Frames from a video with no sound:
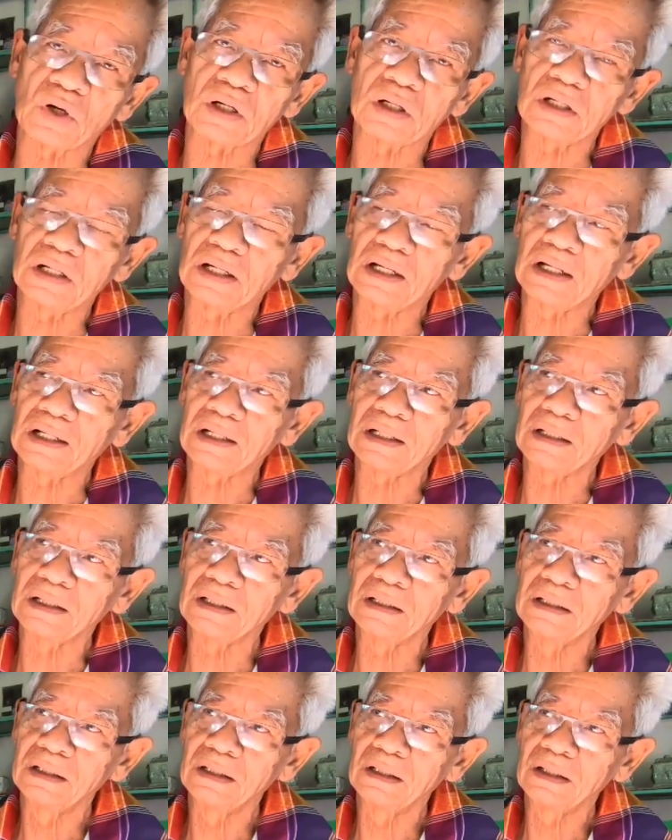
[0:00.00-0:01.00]
หมด
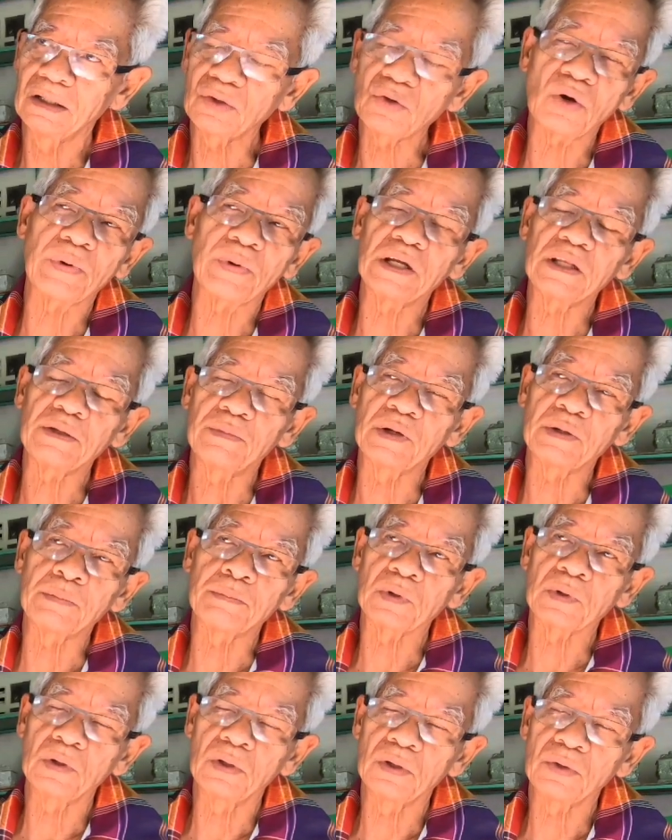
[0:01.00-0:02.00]
โรคภัยอย่าง
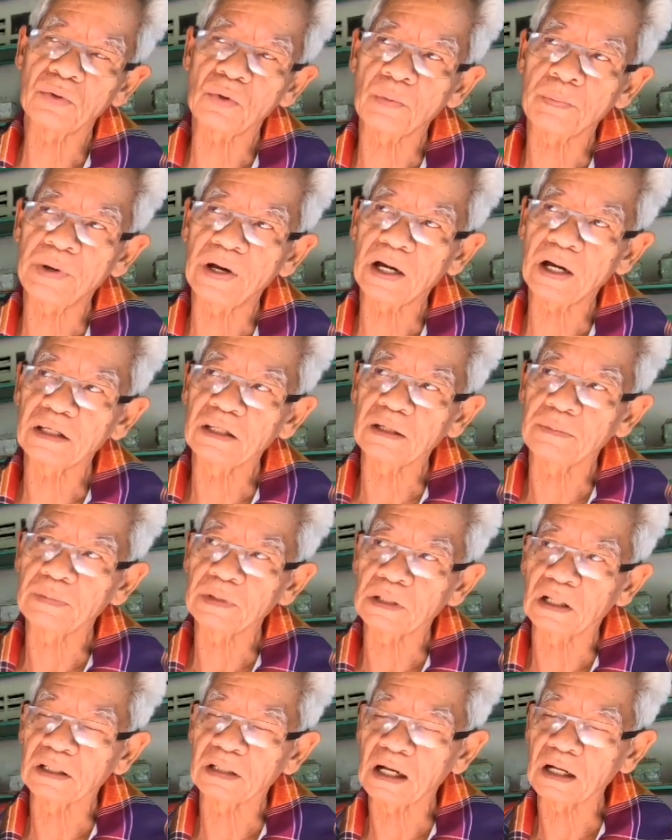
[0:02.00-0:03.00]
โรคภัยก็จะ
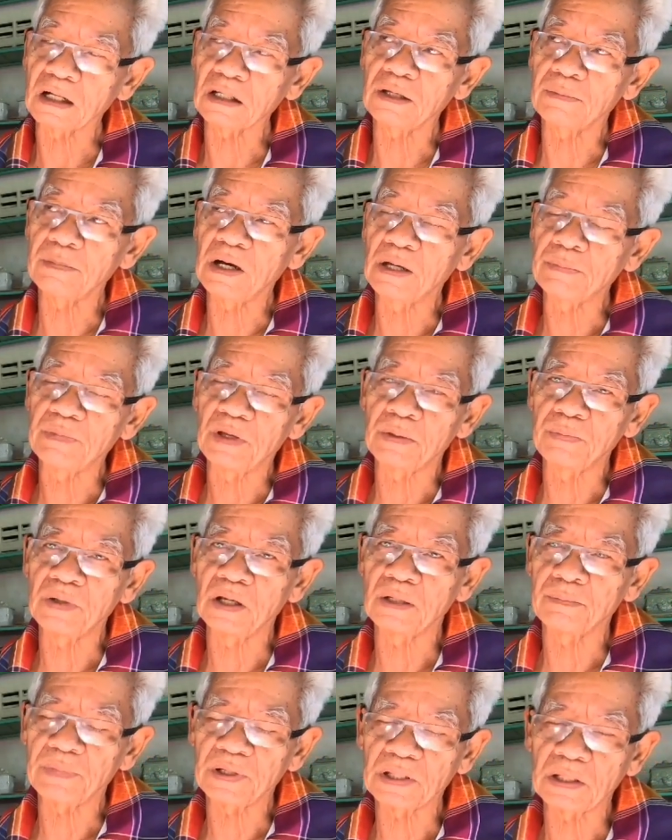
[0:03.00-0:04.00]
ต่าง ๆ ก็จะมาเบียด
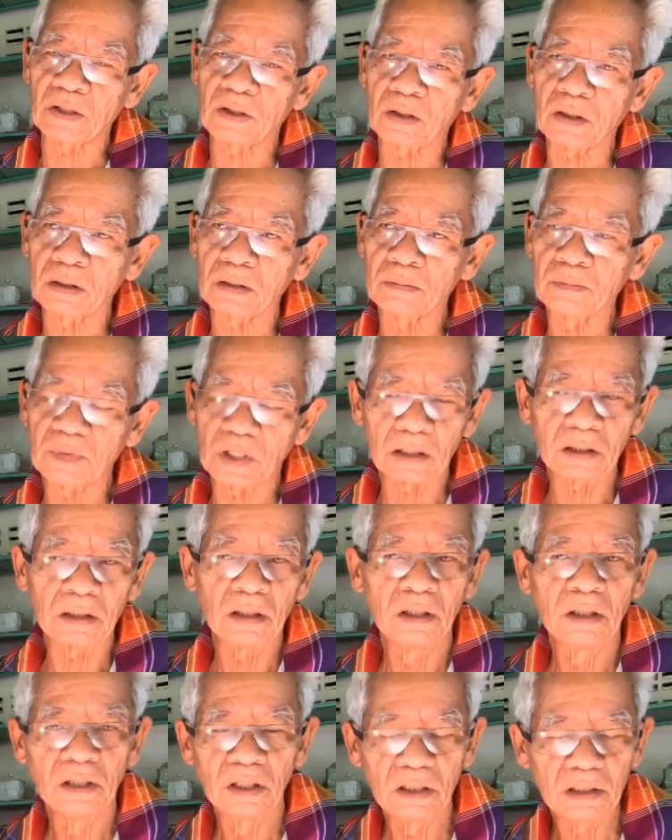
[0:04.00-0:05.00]
เบียนไปตลอดเพราะฉะนั้น
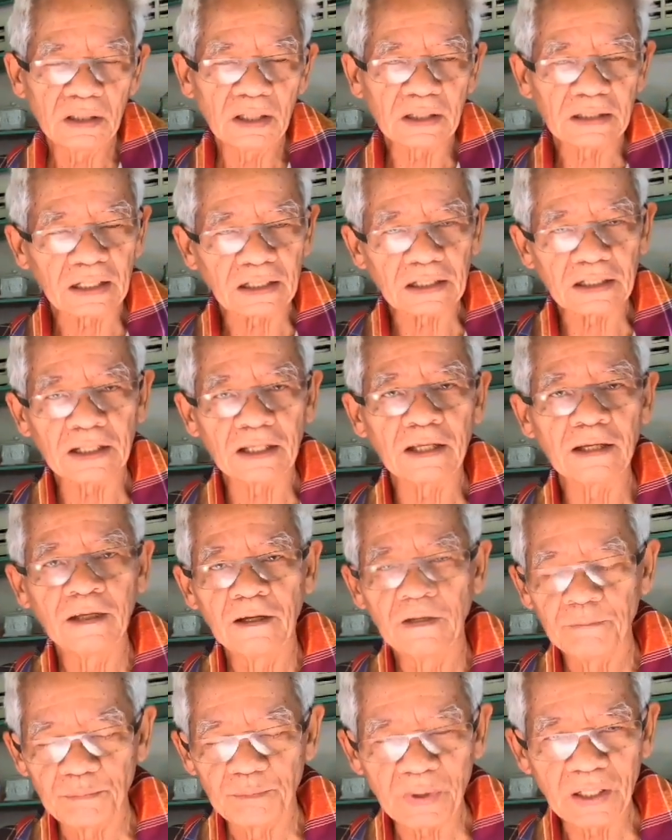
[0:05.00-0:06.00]
เรื่องอย่างนี้
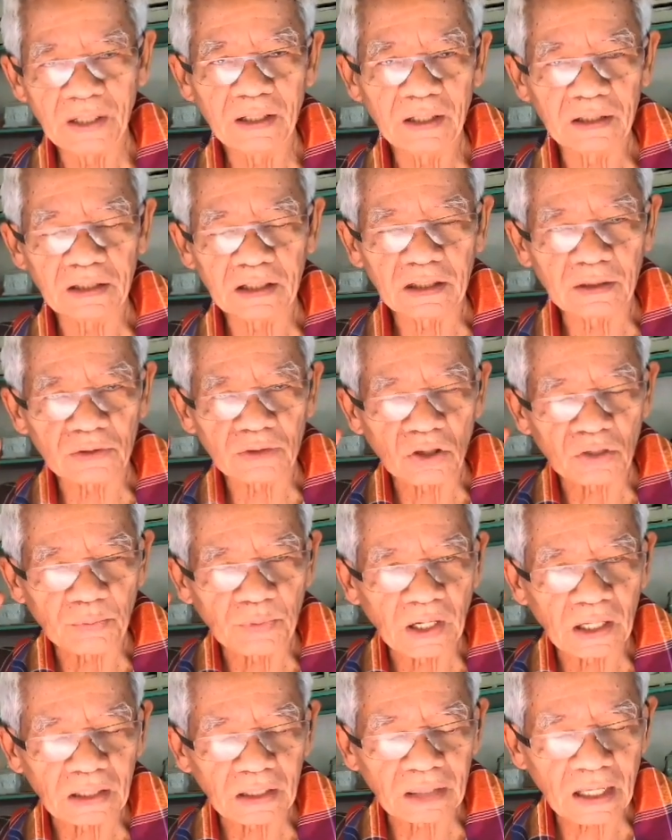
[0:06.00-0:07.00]
เป็นเรื่องที่จะต้อ
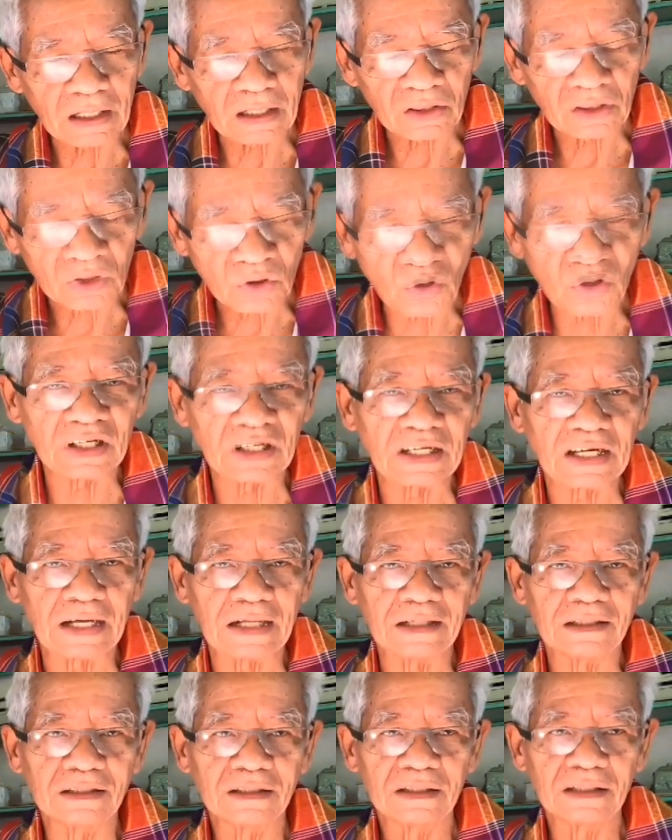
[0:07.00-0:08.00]
งมาตั้งต้น
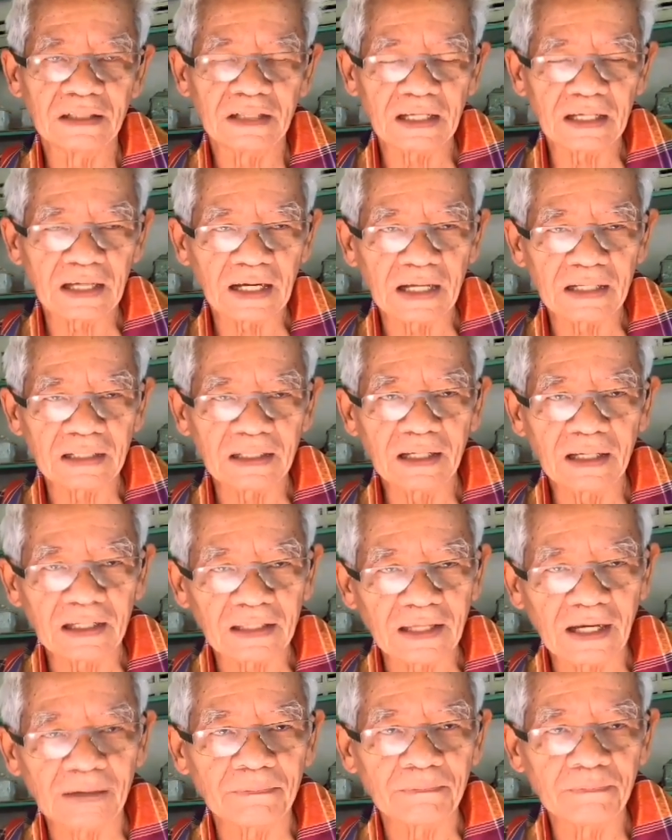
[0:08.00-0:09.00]
กันในการที่
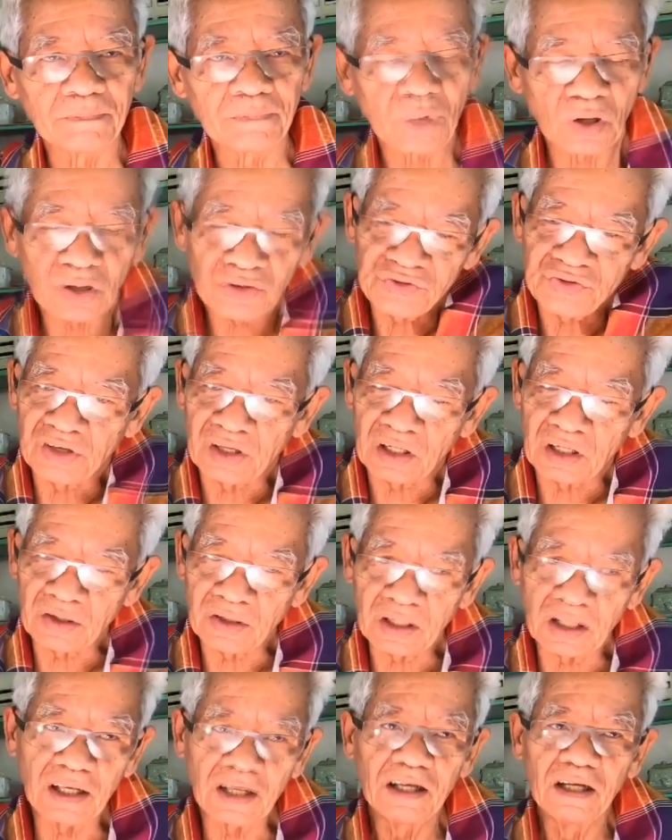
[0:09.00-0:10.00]
จะทำ เพราะสิ่งเห
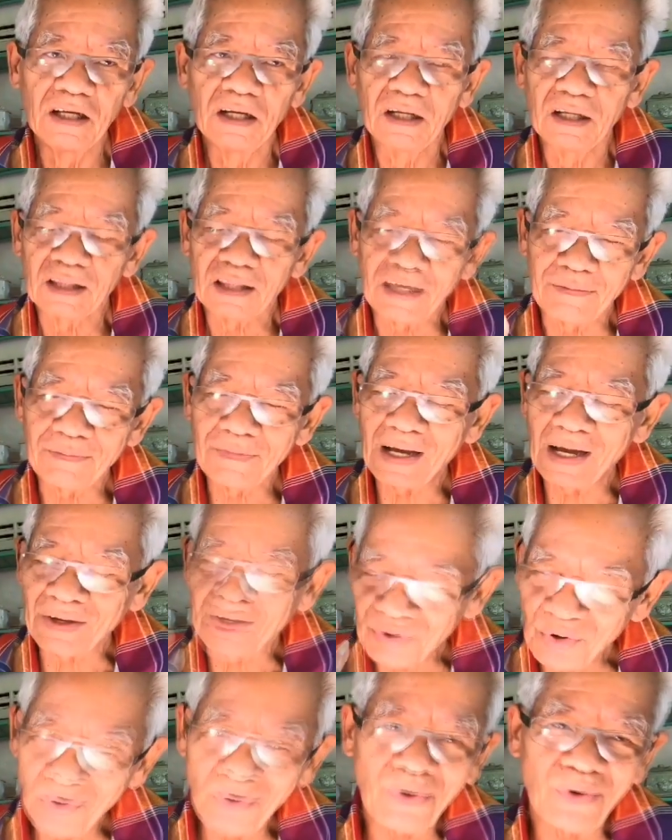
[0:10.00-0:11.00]
ล่านี้ทำได้
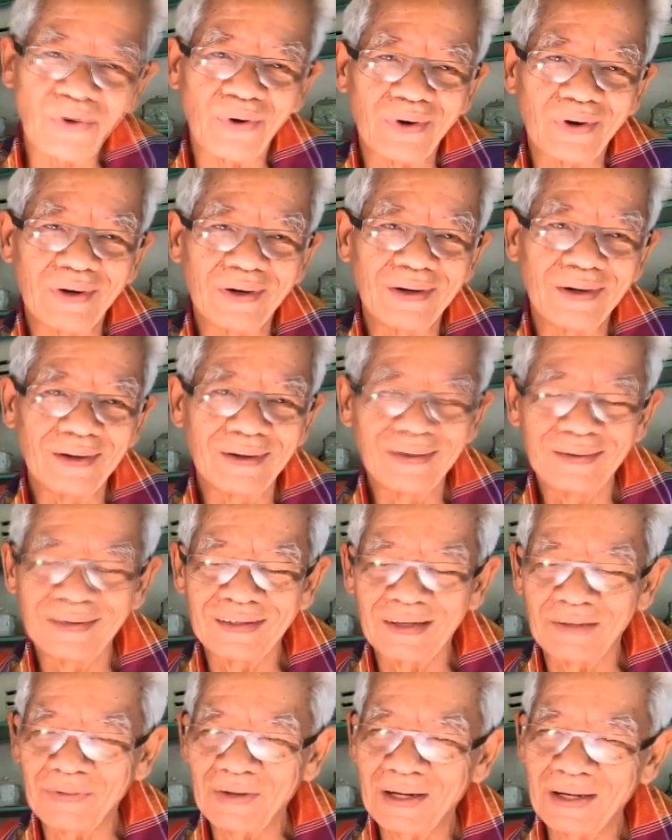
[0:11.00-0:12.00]
ทุกคน
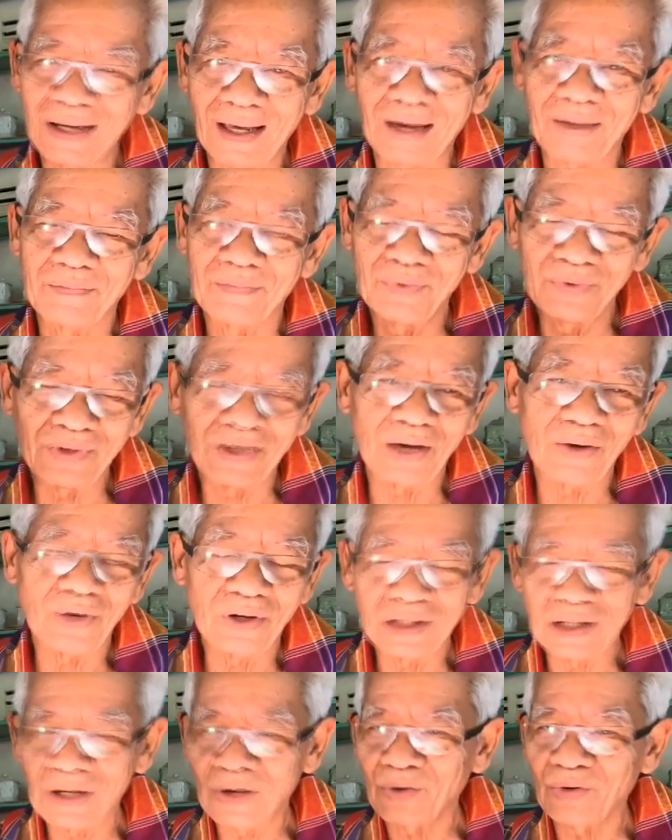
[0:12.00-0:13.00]
จะเป็นเด็กผู้ใหญ่
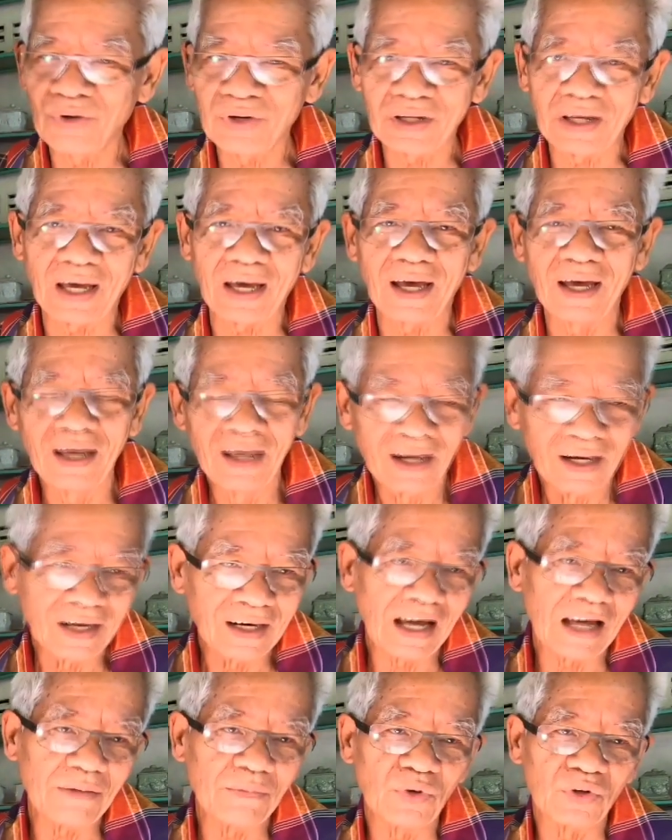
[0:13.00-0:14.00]
คนเฒ่าคนแก่
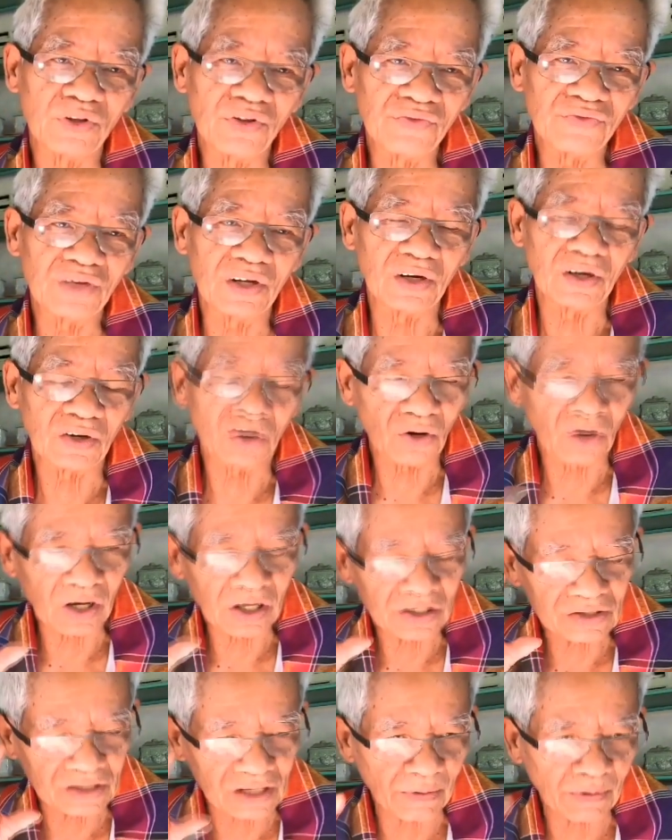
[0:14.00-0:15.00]
ได้หมดทั้งสิ้นขอ
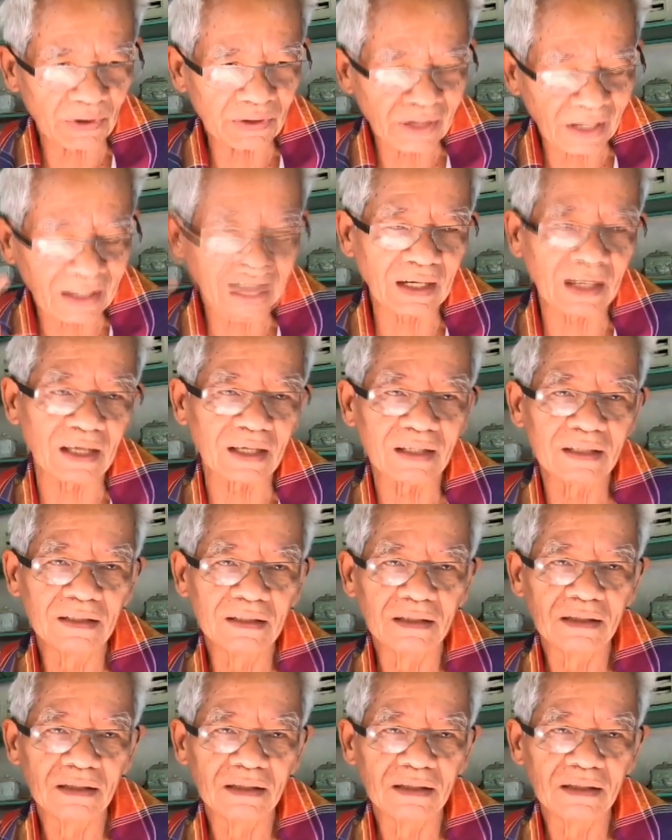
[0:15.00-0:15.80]
ให้จับว่าเทคนิค